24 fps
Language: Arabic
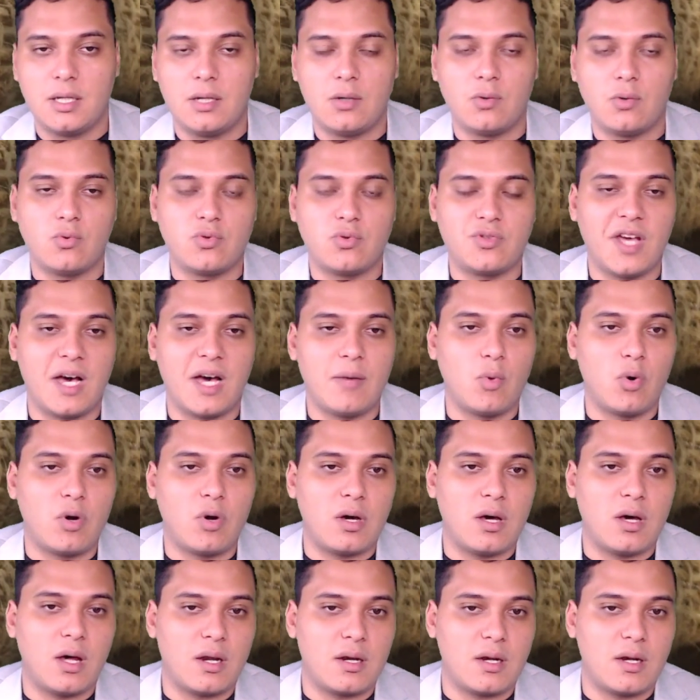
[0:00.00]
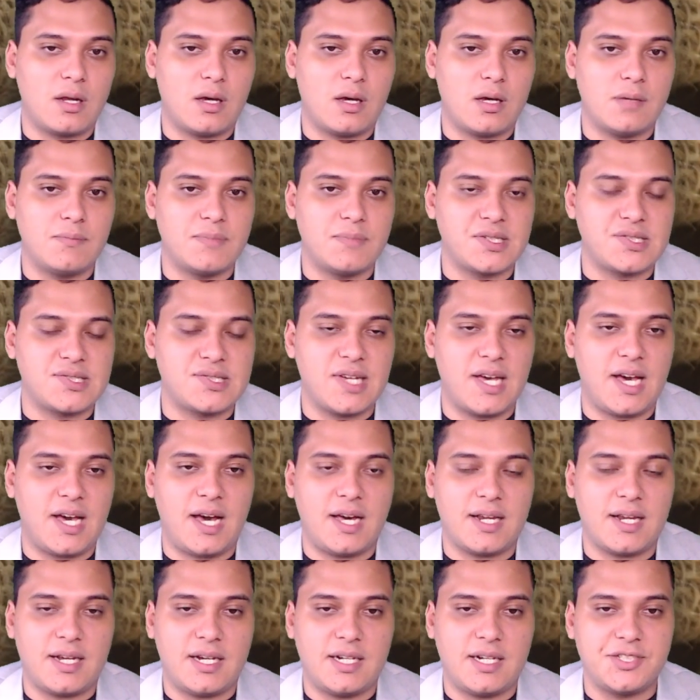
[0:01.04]
وده مقارنة
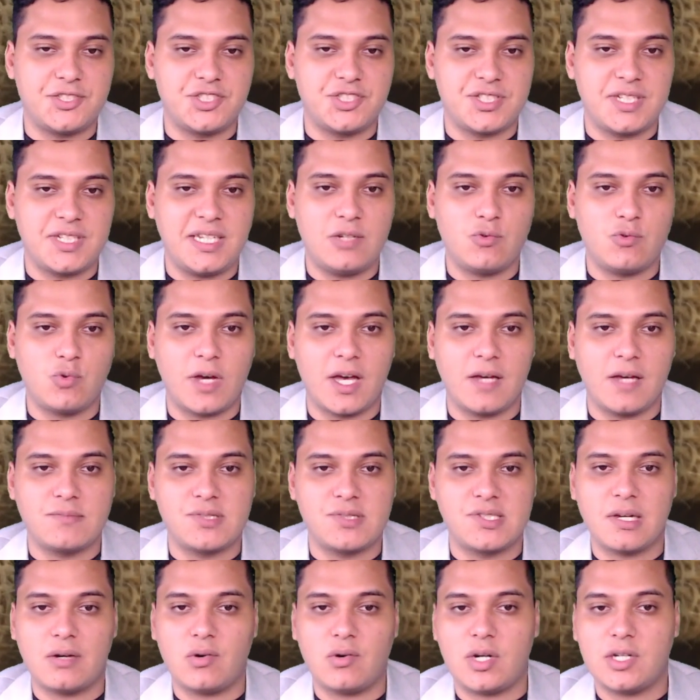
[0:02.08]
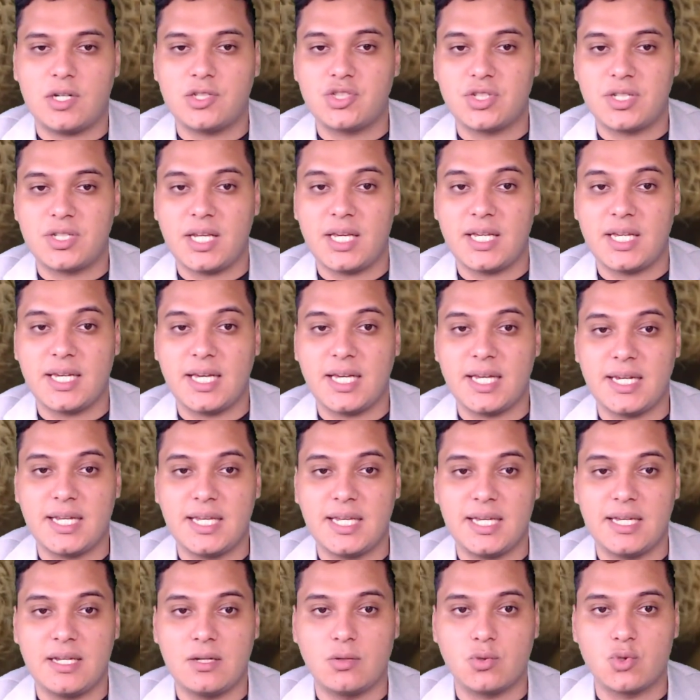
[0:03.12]
بسعر 20 و25
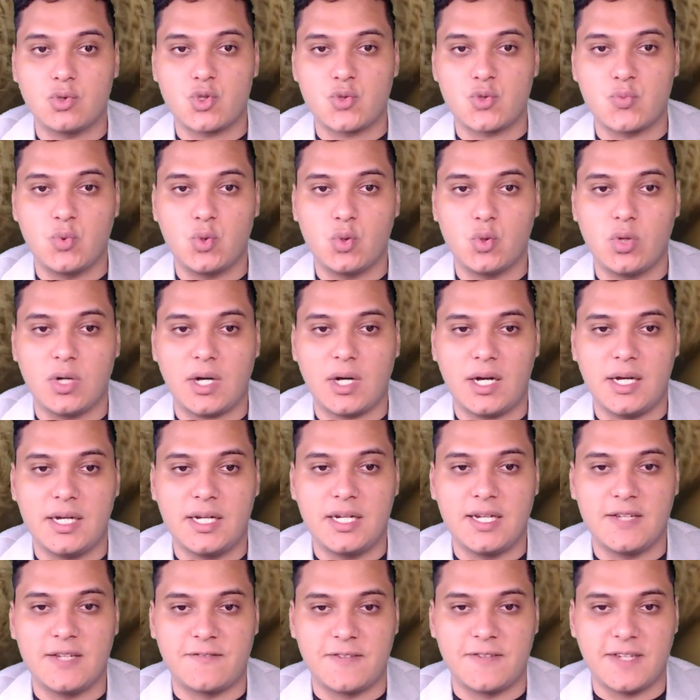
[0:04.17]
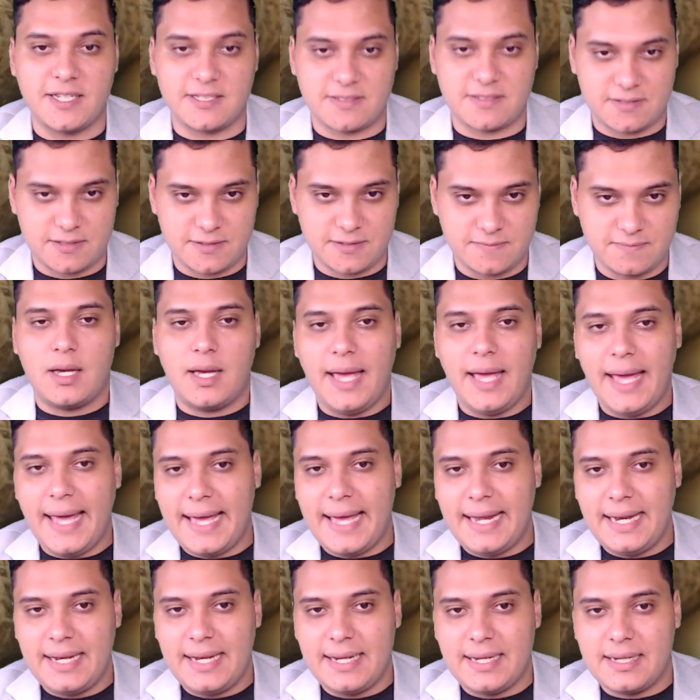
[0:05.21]
جنيه الأسبوع اللي فات
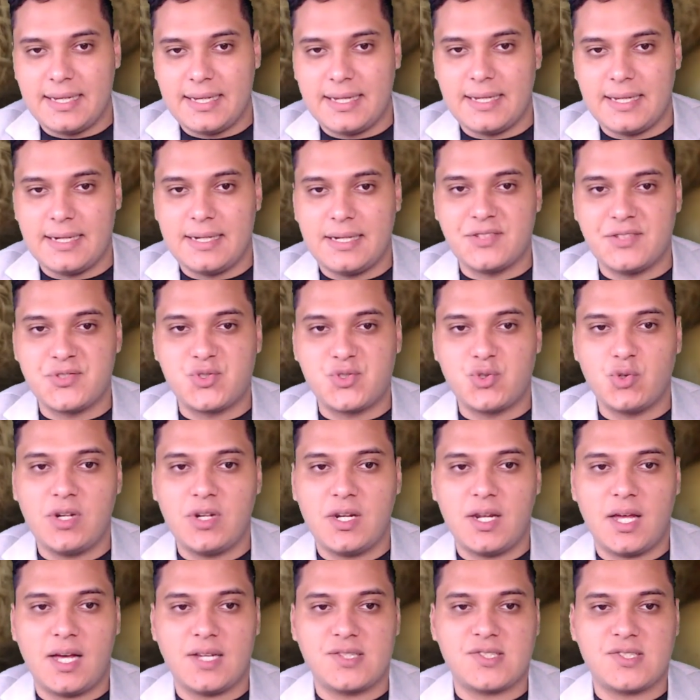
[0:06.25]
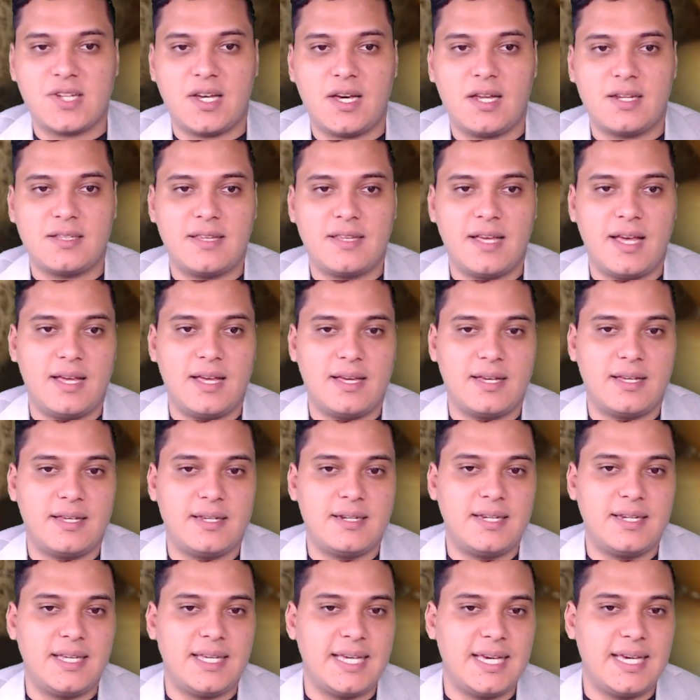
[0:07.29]
قال ان نزول الاسعار ده
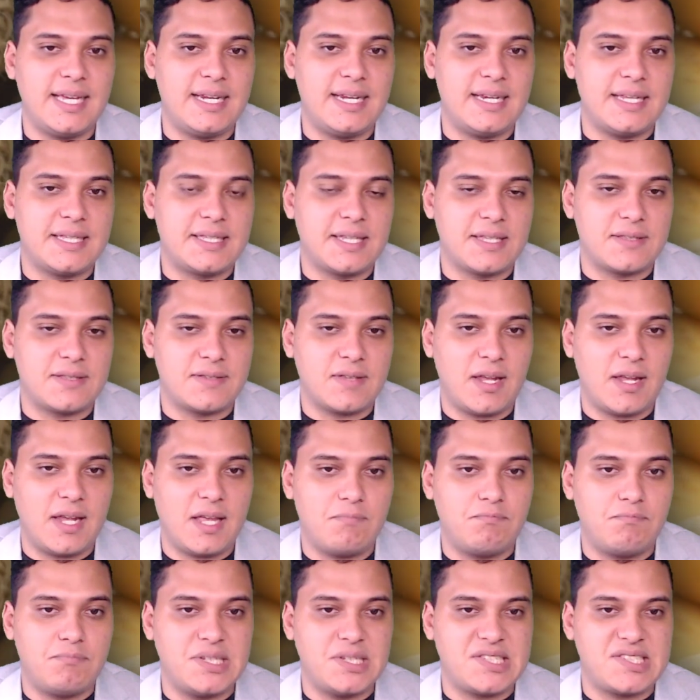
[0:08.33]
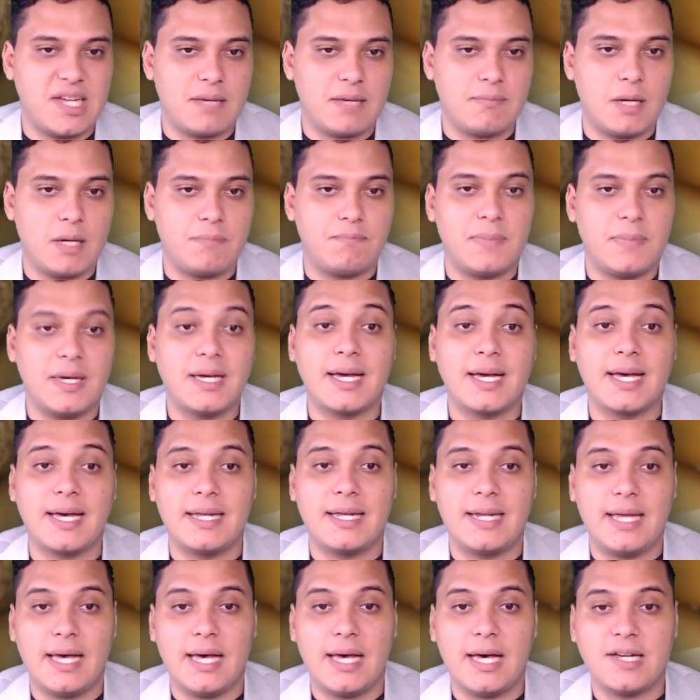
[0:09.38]
لقله الطلب بسبب
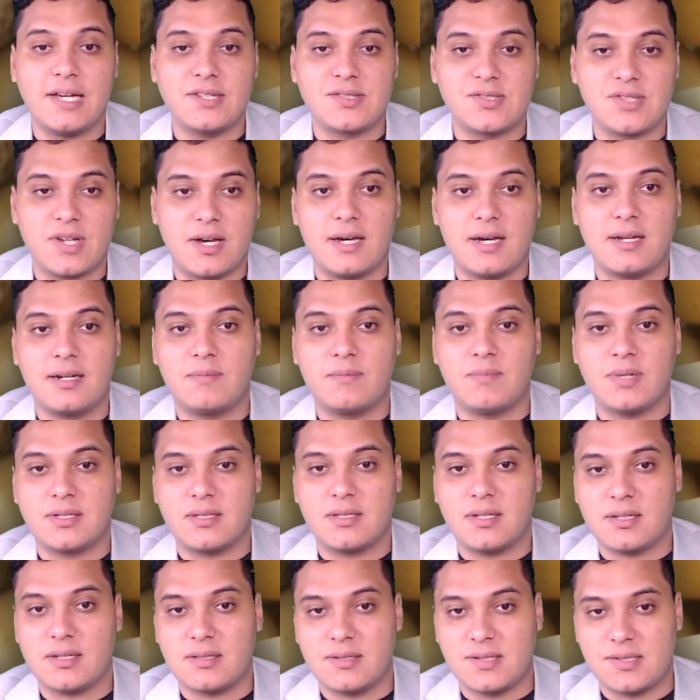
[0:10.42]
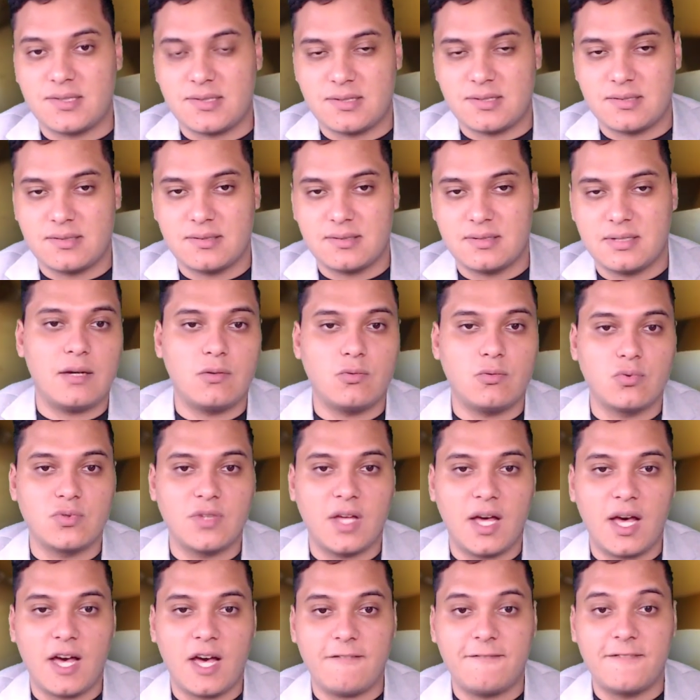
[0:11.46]
غلاء اسعار البطاطس
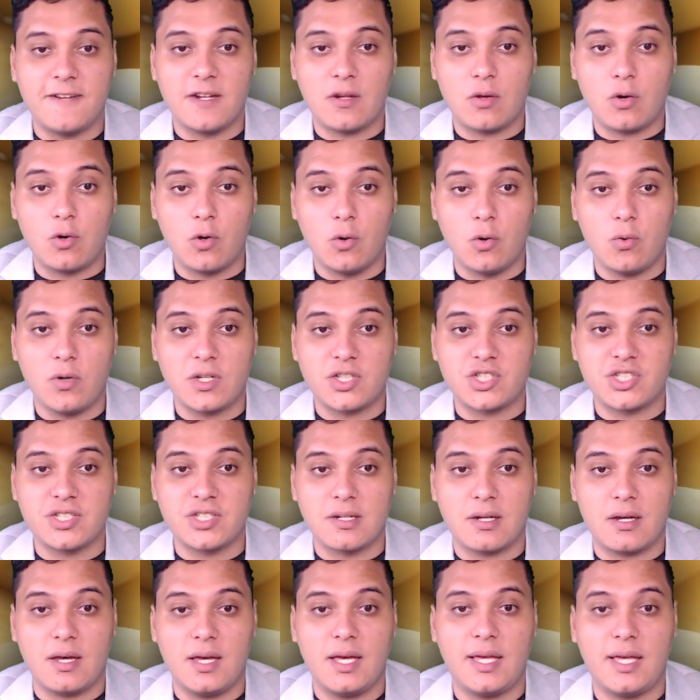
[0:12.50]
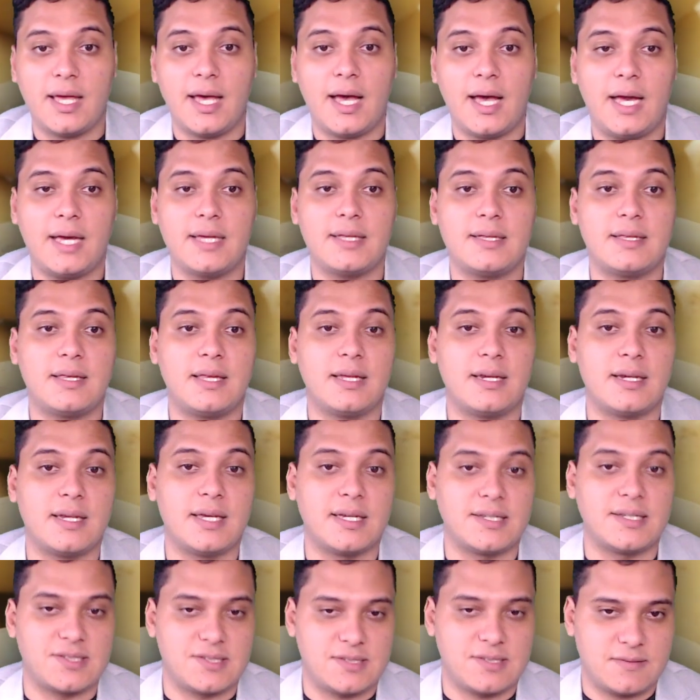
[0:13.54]
وضعف القوه الشرائيه عند
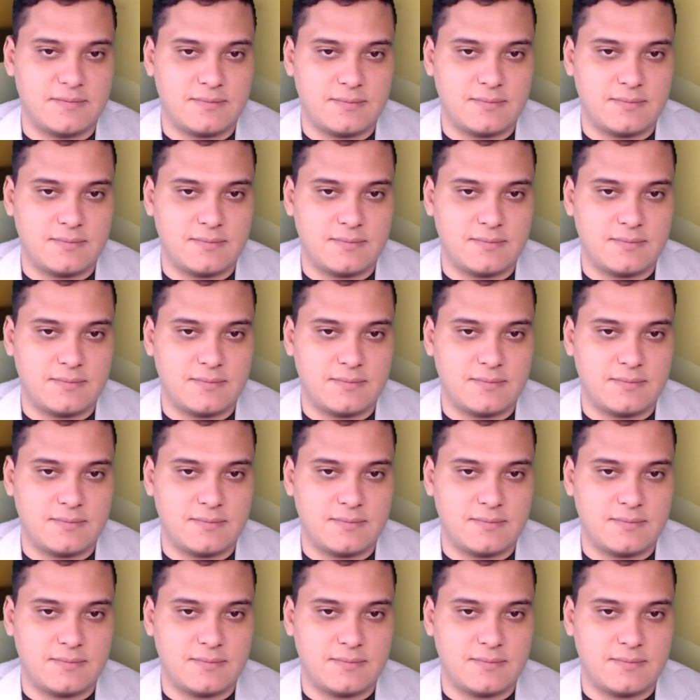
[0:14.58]
الناس